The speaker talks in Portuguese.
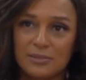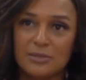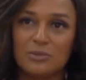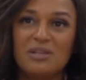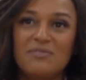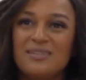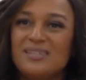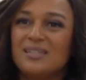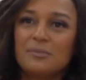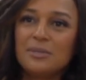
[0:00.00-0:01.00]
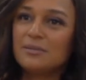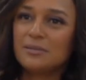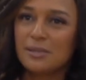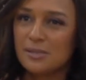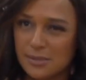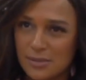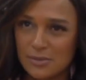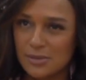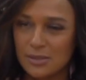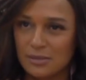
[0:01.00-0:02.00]
Portanto, eu nem fisicamente tinha
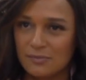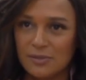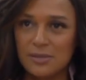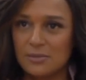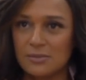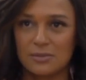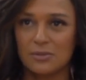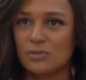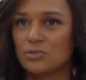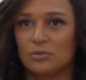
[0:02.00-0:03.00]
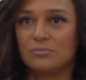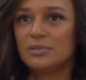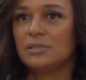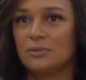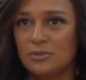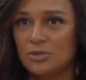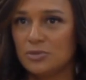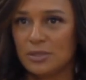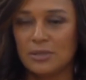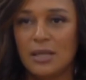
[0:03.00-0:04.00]
acesso aos edifícios, aos computadores,
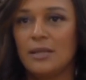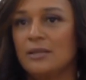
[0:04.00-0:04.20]
portanto,